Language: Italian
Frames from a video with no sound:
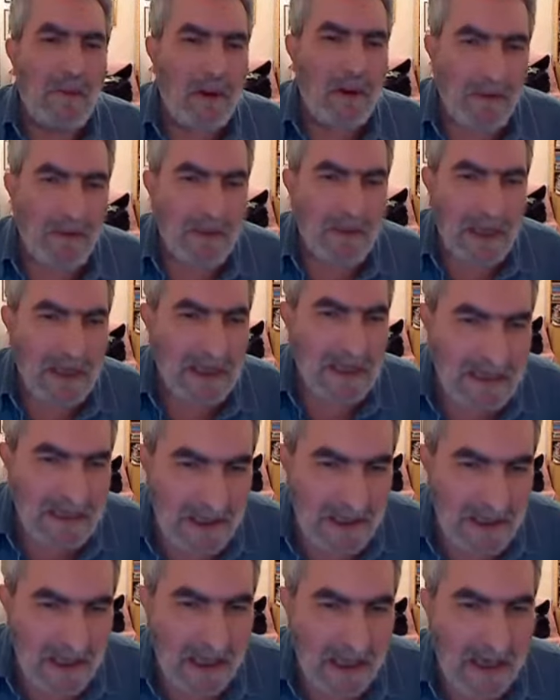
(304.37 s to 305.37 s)
poi
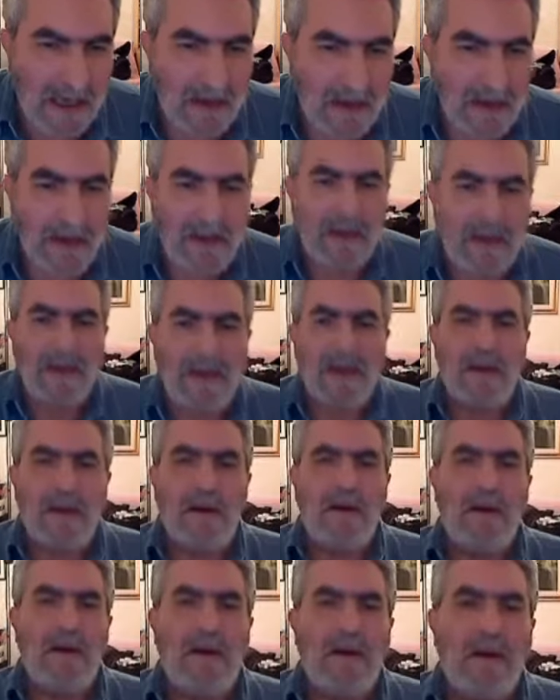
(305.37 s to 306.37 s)
eutanasia,
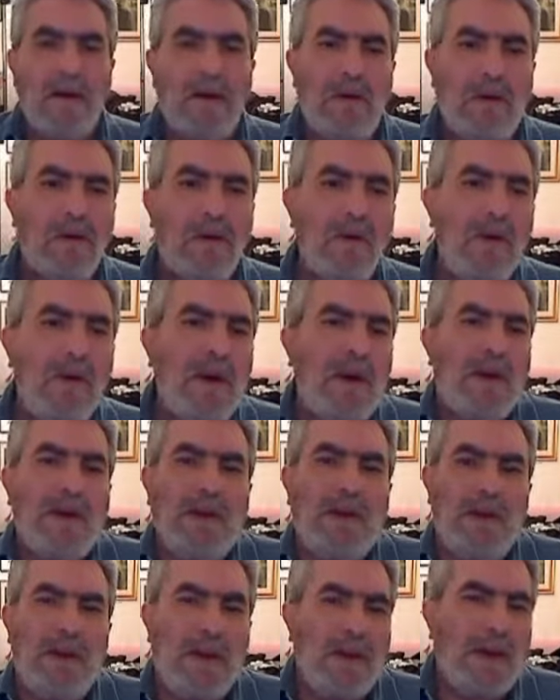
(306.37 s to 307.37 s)
eh, in cui eh,
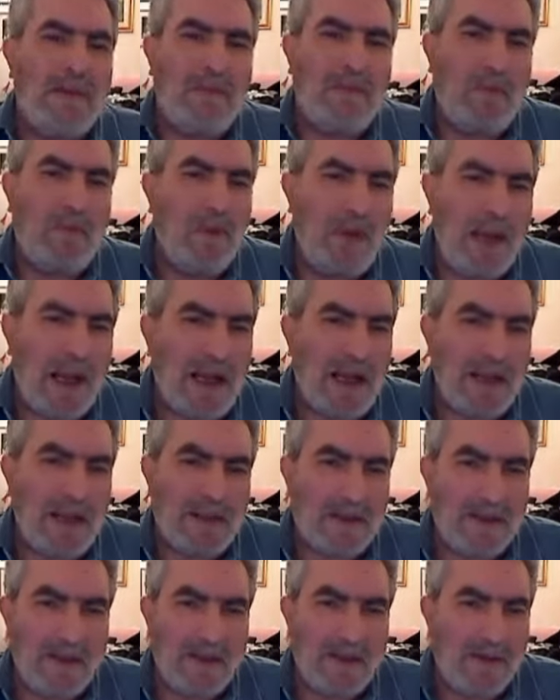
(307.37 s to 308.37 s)
più che
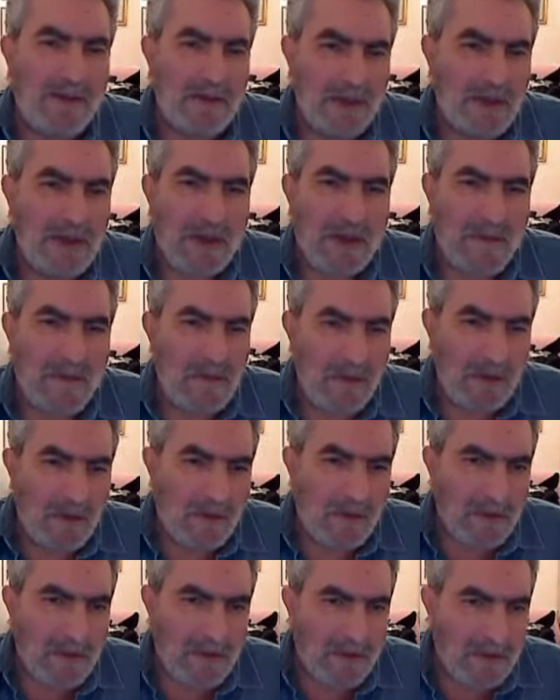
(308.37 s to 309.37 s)
altro
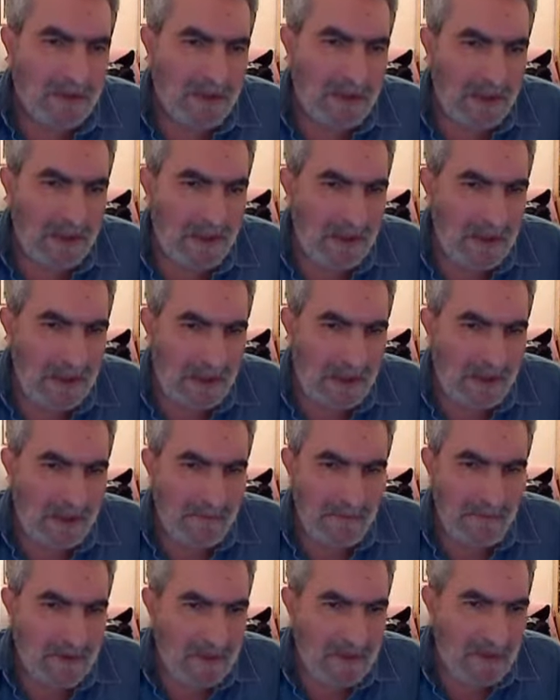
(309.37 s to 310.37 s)
diciamo,
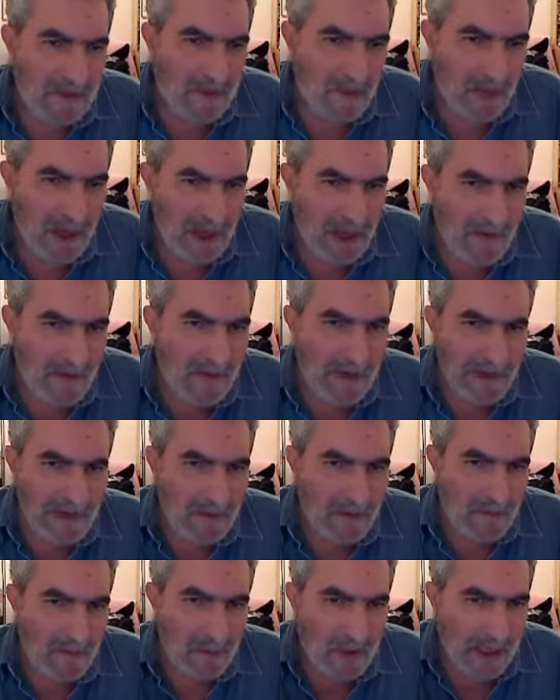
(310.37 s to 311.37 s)
si, si voleva
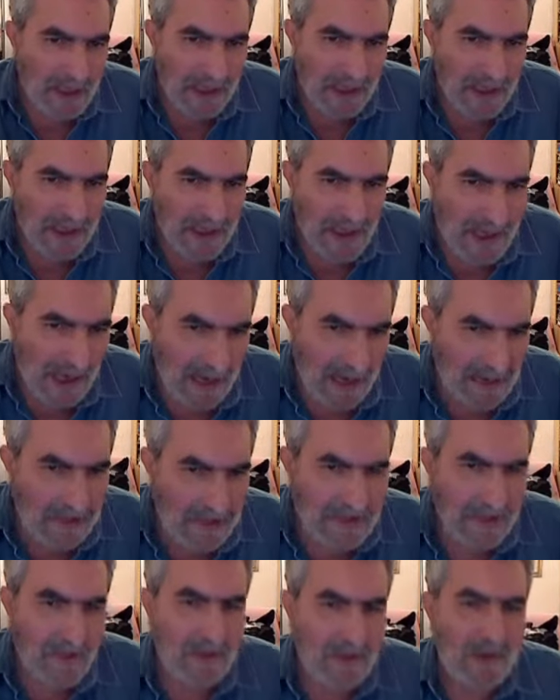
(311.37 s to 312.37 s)
depurare la
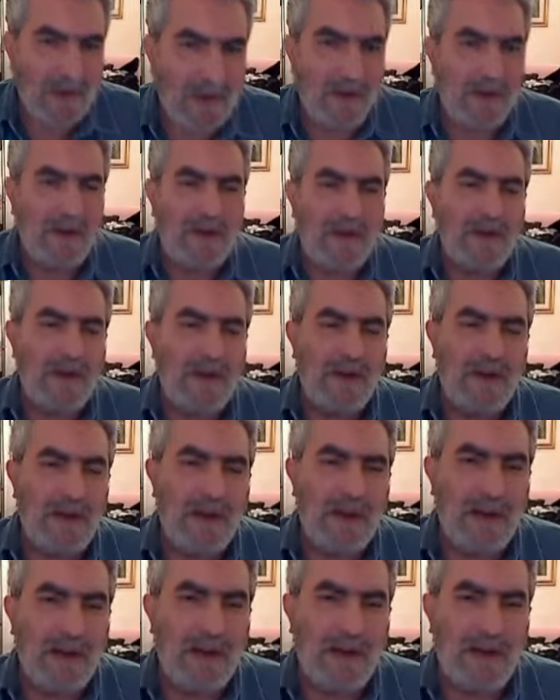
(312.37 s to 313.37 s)
razza,
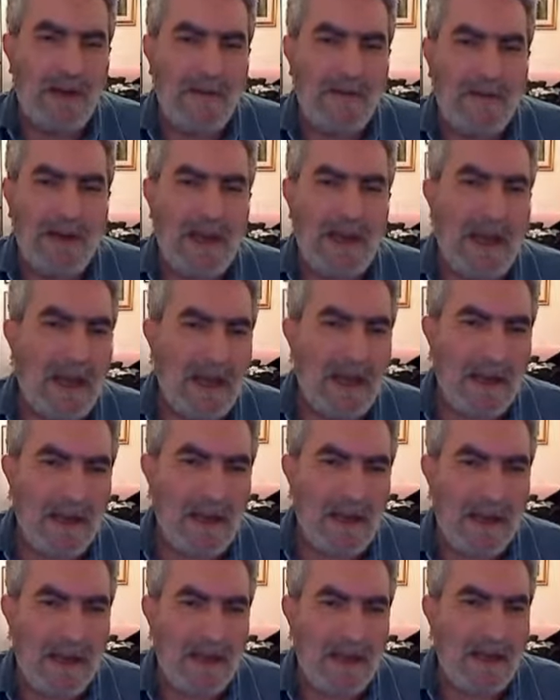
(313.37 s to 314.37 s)
quindi
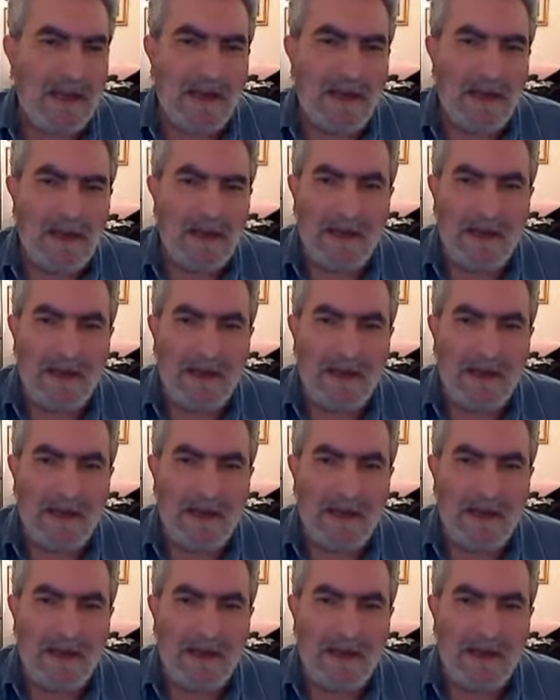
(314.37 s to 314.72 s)
eliminare